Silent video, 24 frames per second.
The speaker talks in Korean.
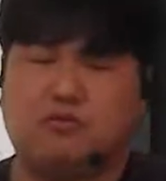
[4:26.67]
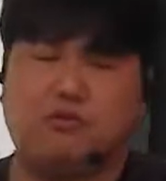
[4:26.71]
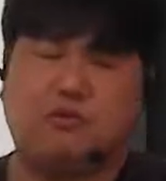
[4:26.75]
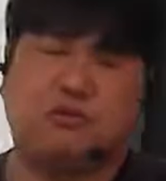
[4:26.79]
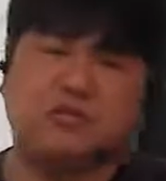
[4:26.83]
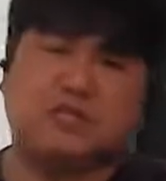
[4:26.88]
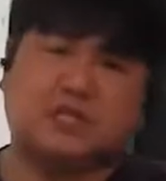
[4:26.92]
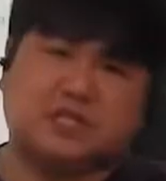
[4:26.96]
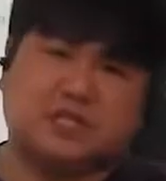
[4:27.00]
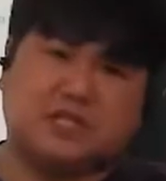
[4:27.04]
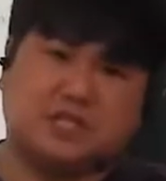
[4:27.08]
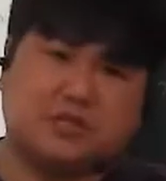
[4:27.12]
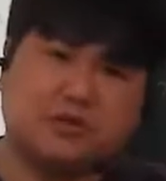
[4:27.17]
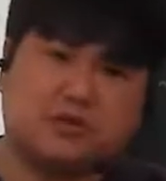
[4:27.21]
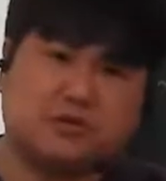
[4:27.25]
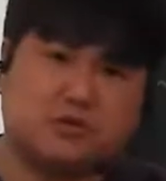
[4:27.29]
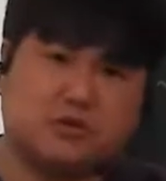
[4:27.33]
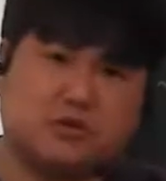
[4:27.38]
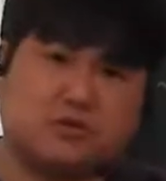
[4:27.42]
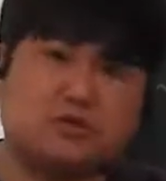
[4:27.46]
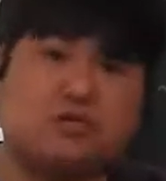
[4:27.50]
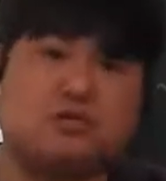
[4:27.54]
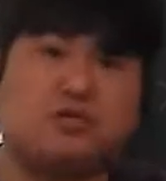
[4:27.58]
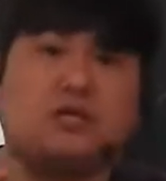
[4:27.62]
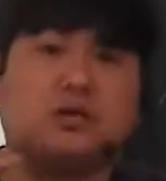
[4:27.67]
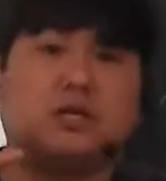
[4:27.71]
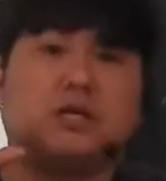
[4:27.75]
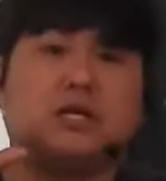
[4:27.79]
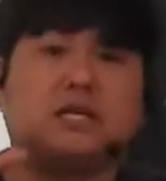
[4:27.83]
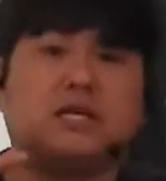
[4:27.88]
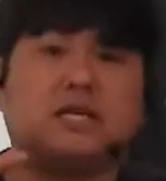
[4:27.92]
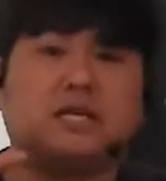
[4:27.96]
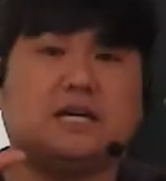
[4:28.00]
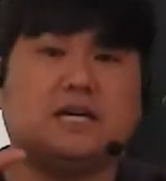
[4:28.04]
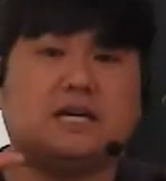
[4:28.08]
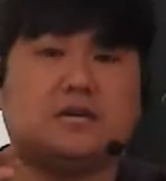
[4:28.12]
자신이 없어도
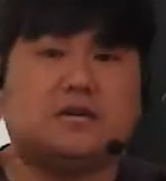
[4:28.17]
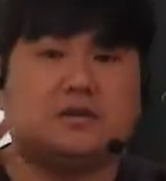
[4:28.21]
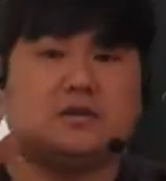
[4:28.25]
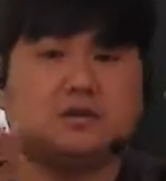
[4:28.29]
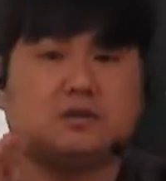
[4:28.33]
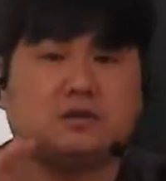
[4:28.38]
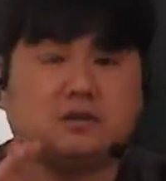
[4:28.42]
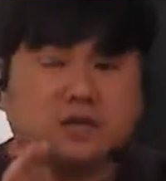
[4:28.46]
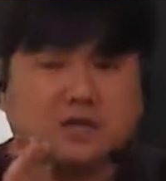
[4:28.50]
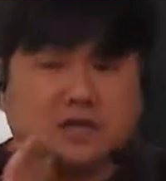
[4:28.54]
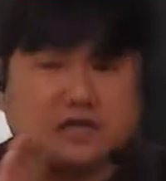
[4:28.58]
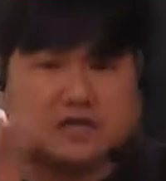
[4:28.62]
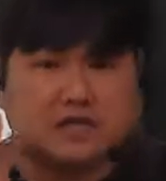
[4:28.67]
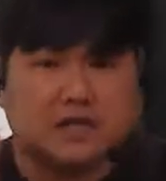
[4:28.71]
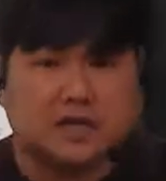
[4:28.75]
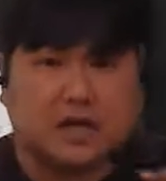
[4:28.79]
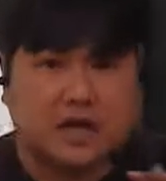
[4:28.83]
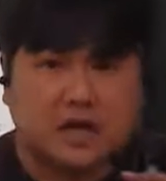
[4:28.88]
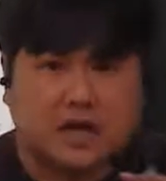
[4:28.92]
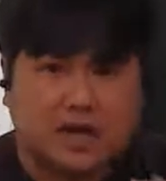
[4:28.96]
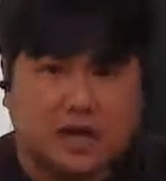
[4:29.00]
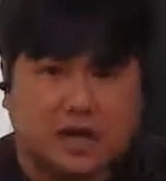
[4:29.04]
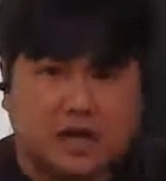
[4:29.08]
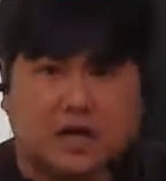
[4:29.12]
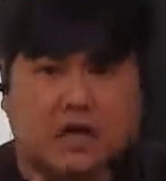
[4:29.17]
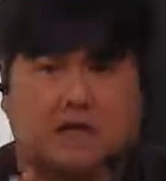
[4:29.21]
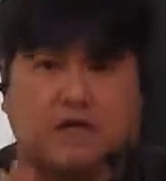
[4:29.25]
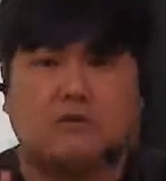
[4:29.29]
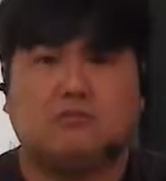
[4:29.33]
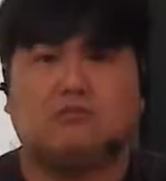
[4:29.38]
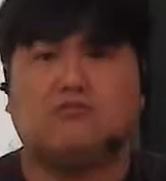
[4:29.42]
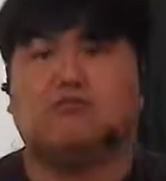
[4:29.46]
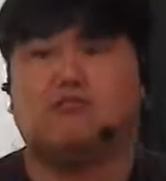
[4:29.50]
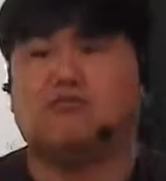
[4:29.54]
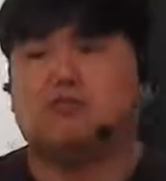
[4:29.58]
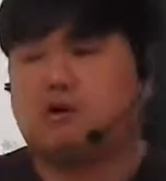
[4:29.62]
이 안에서 잘
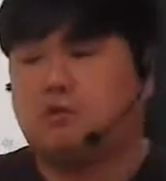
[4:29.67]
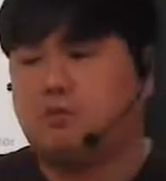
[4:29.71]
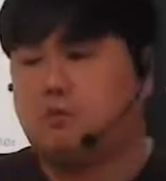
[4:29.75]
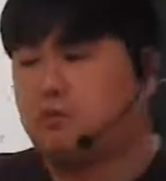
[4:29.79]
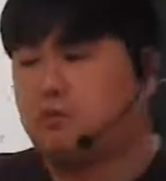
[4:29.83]
묶어보면